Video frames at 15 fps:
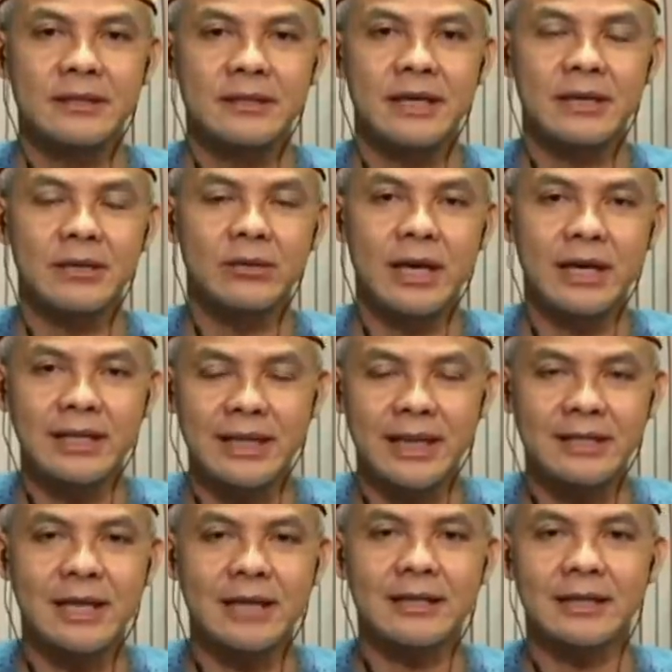Jadi sudah
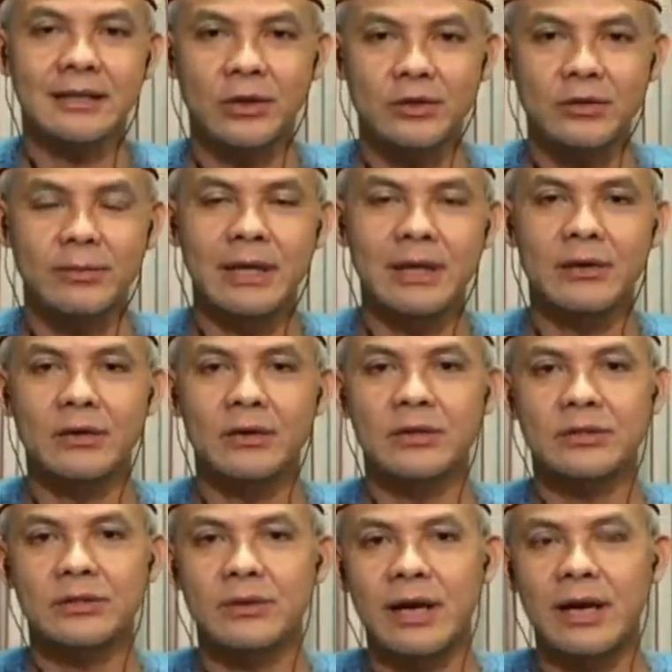kita catat terus menerus
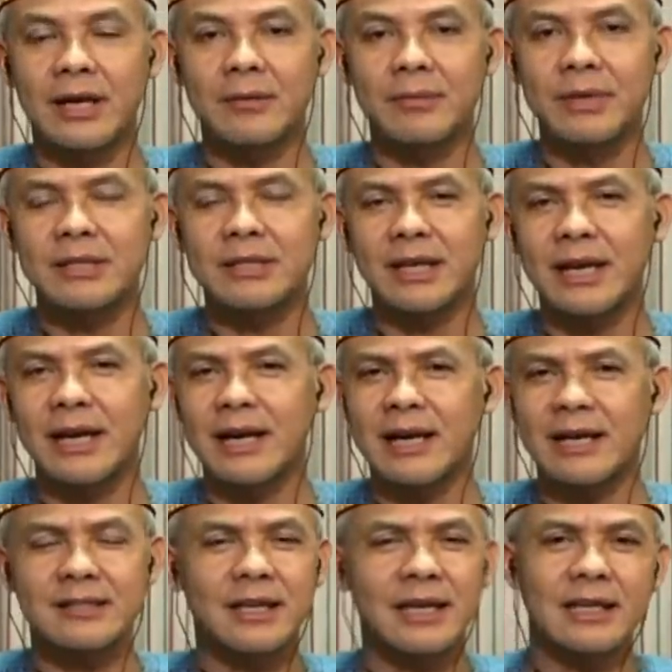kurang lebih
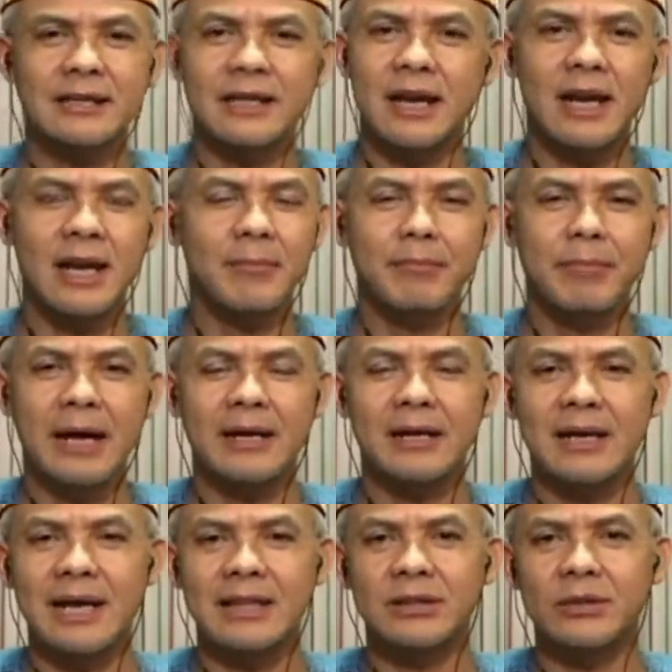sekarang sekitar
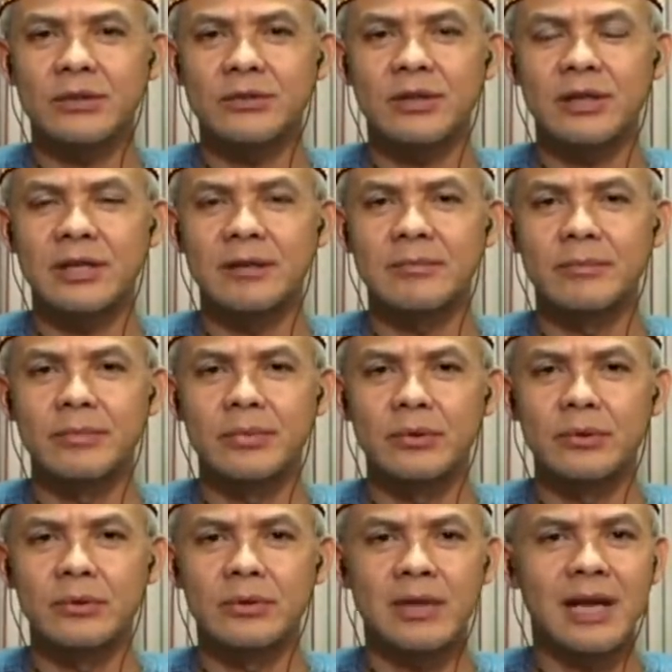800
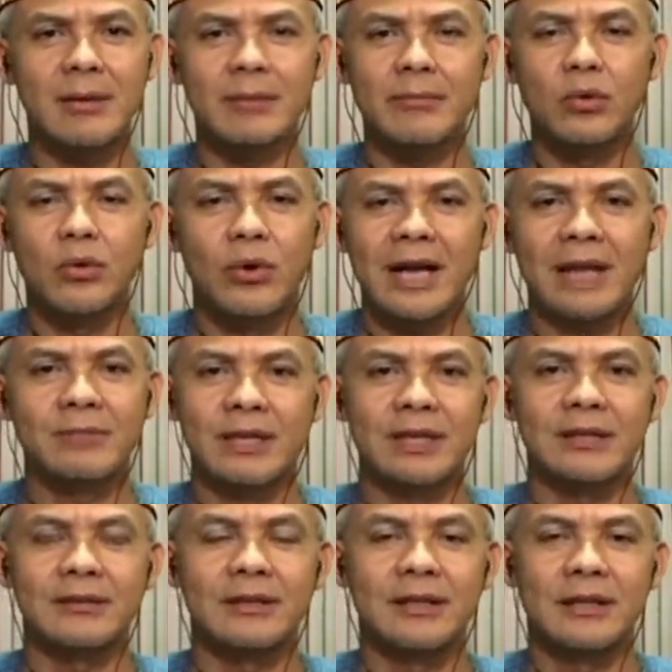ribu 60-an
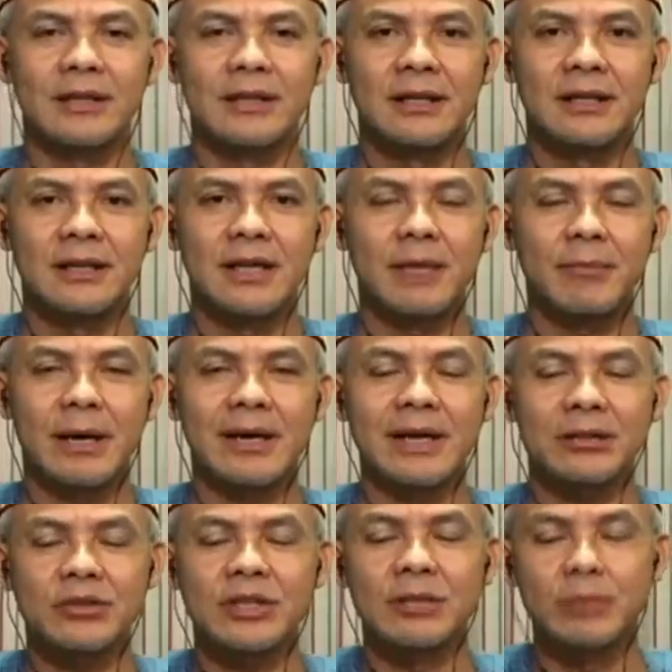gitu.
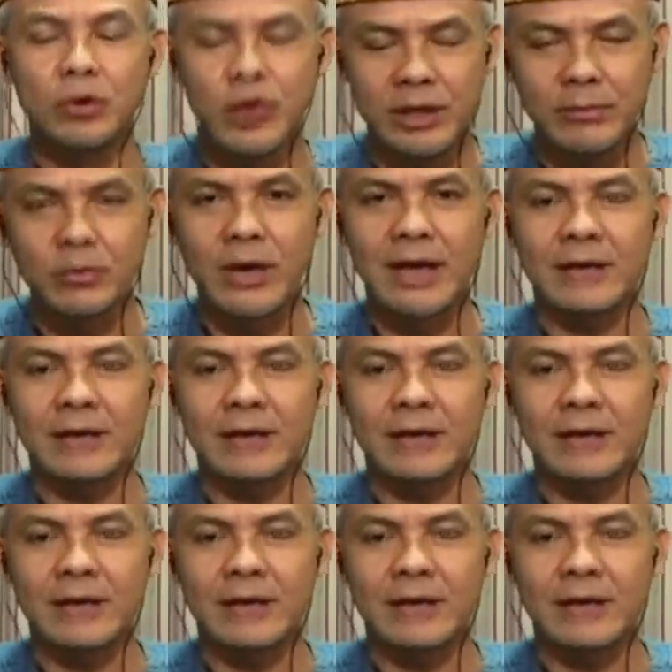860 ribuan.